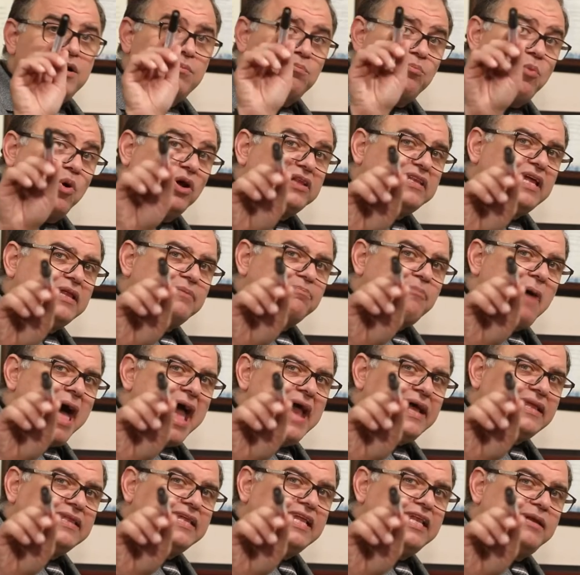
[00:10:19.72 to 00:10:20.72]
بوتن
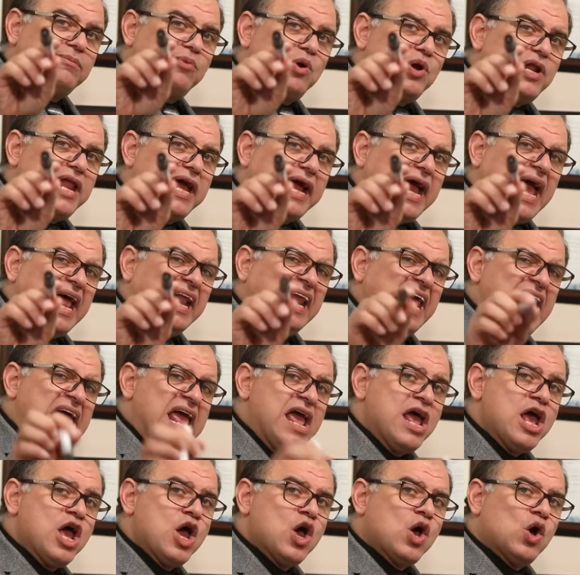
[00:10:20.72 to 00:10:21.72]
مايند اللي بقول لك عليه
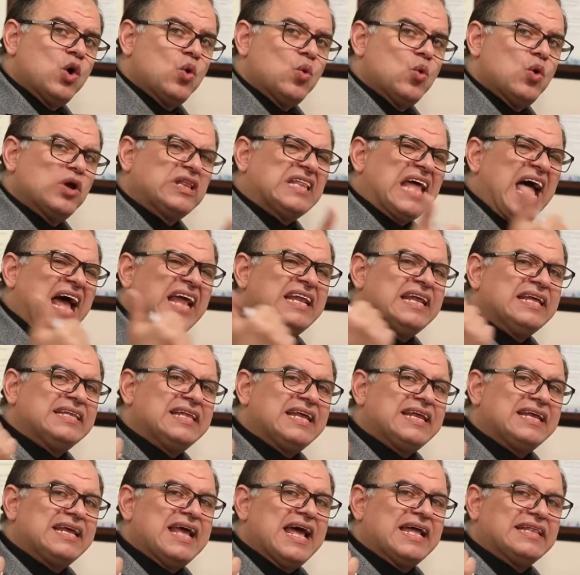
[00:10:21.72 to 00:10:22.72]
وتعالى
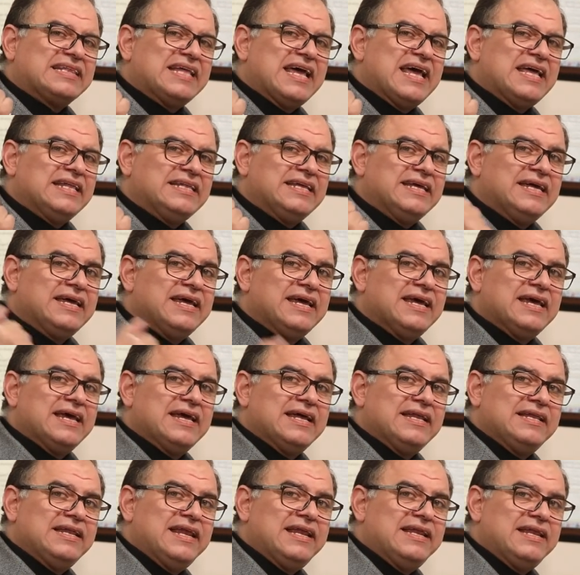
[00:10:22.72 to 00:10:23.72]
نرجع تاني
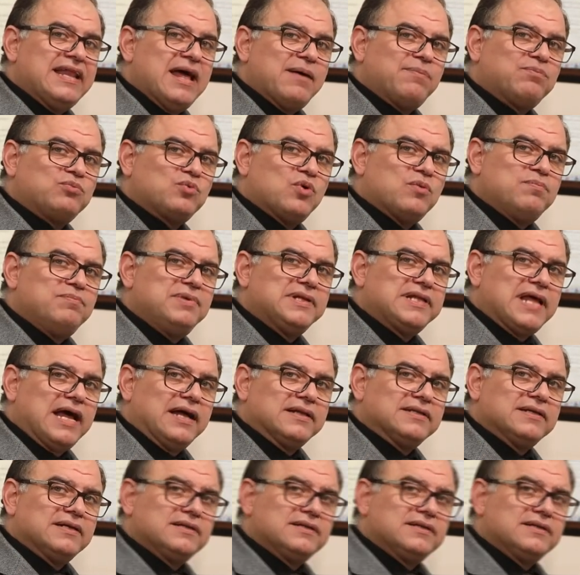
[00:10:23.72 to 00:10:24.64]
لللابتوب بتاعنا